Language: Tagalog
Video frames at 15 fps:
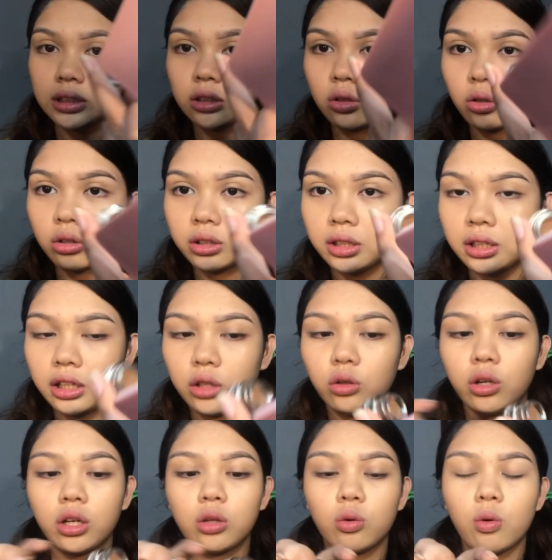As konti lang
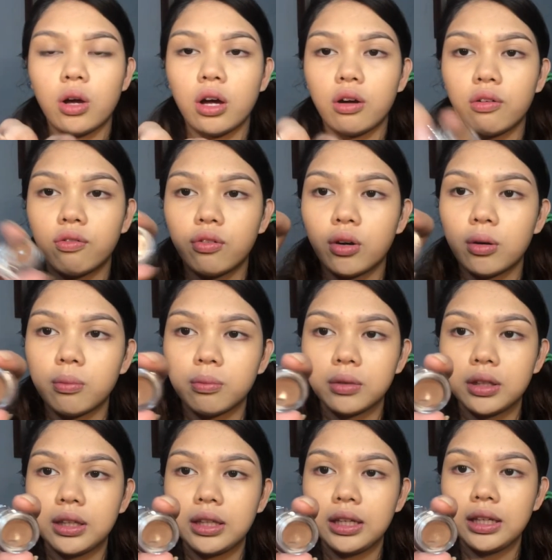yung kinuha ko from
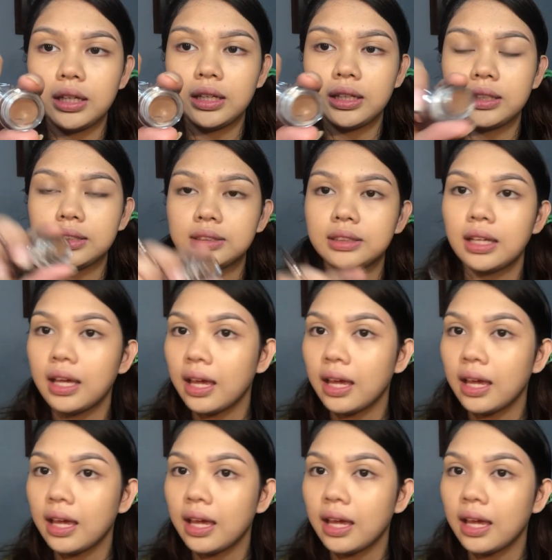this.